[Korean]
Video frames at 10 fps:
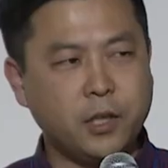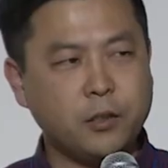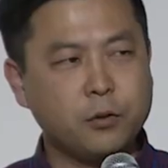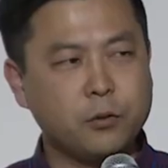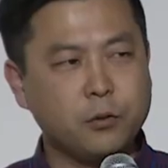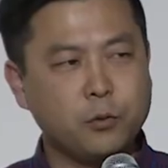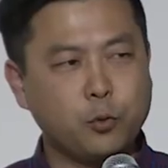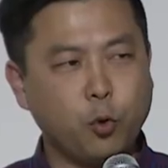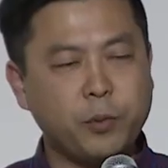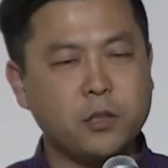가장
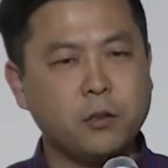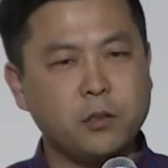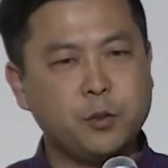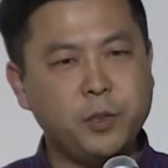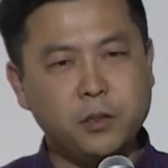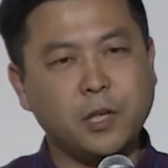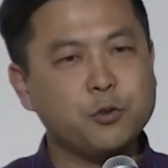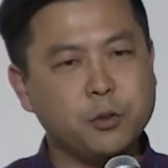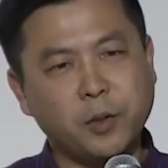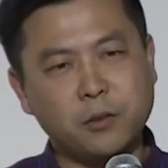좋은 파트너는 스피드를 낼 수
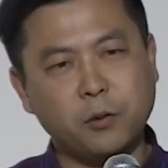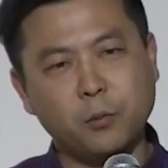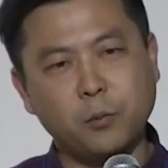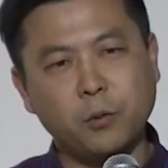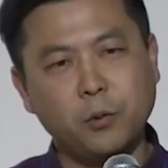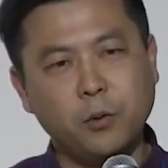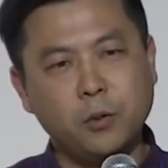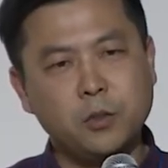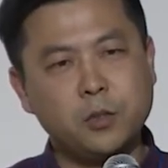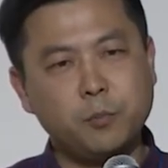있는 파트너고
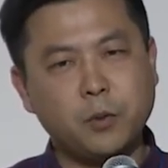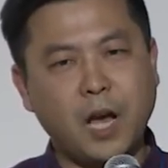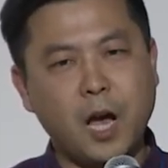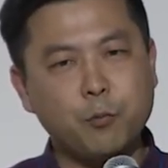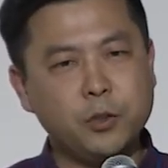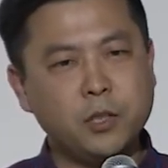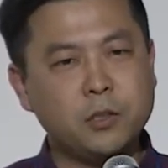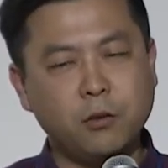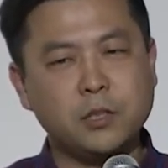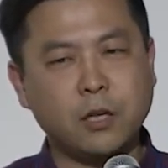아무리
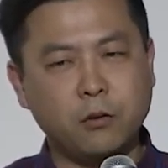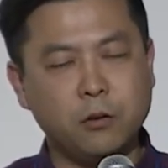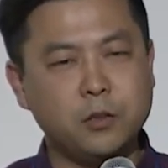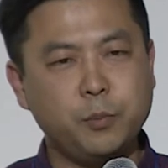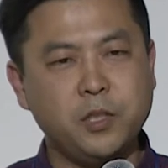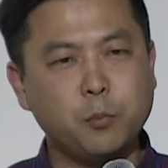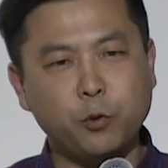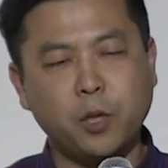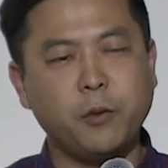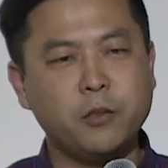크건 작건 스피드를 못
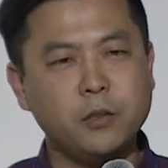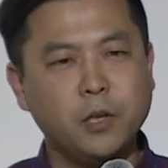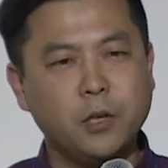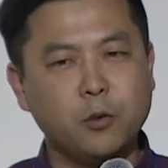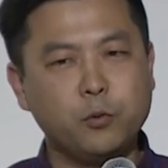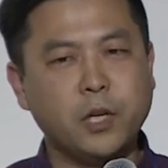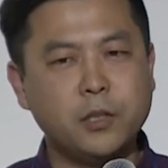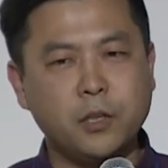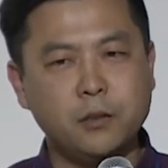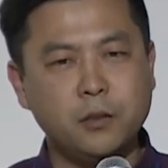내면은
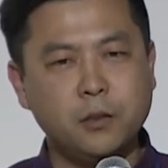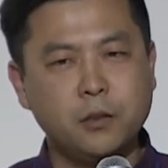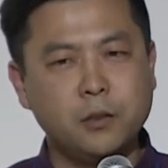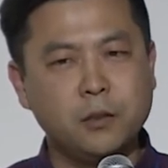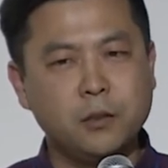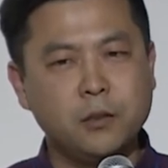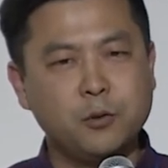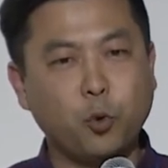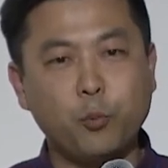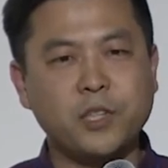우리한테는
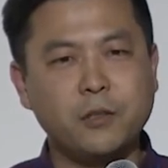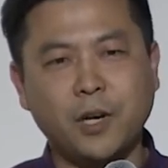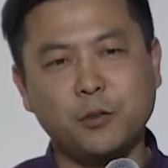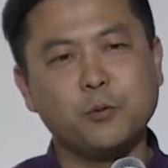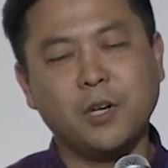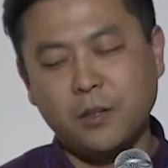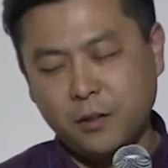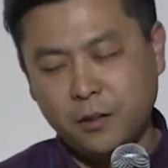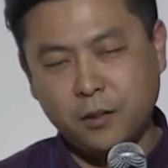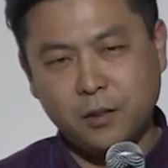좋은 파트너가 아니구나.
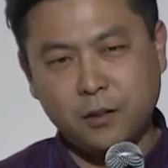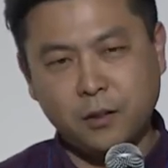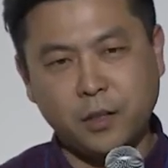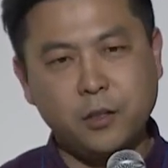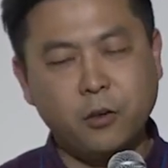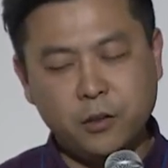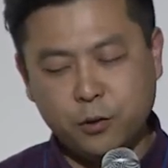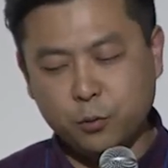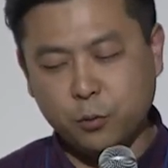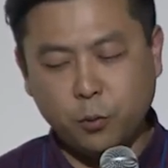네, 이런
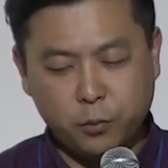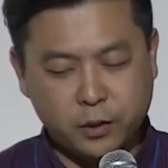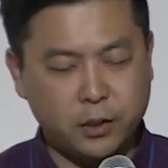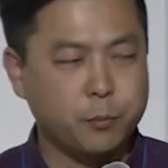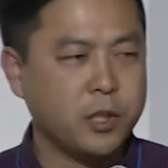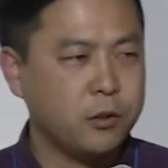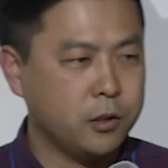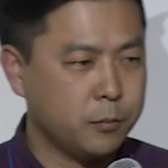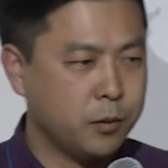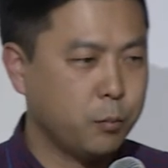기준으로 이제
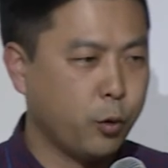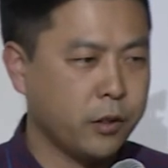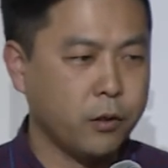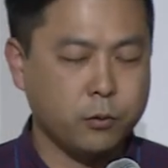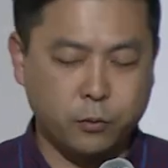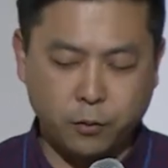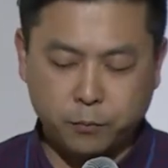파트너십을 보게 되었고요.